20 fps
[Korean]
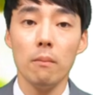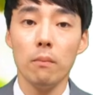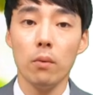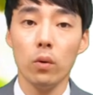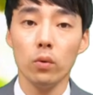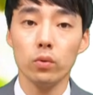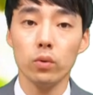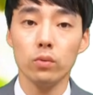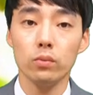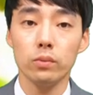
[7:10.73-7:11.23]

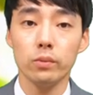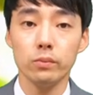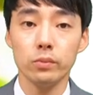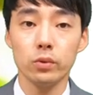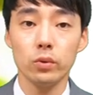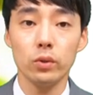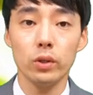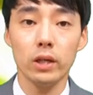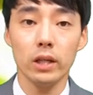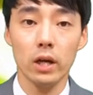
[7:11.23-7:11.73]
포도
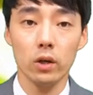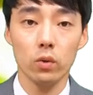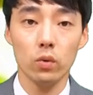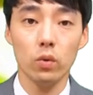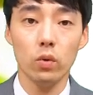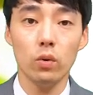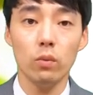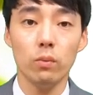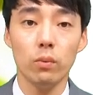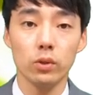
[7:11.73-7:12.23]

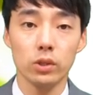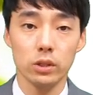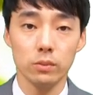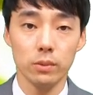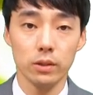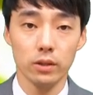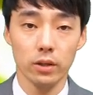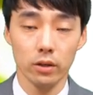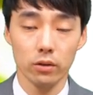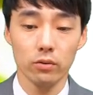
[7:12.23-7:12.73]
품종이라고
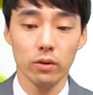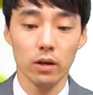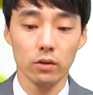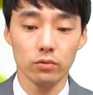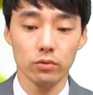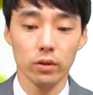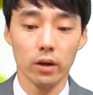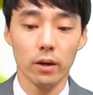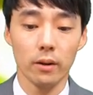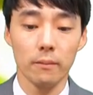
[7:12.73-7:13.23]
보시면 될 것
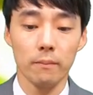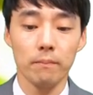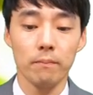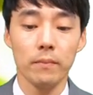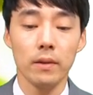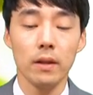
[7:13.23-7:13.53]
같고요.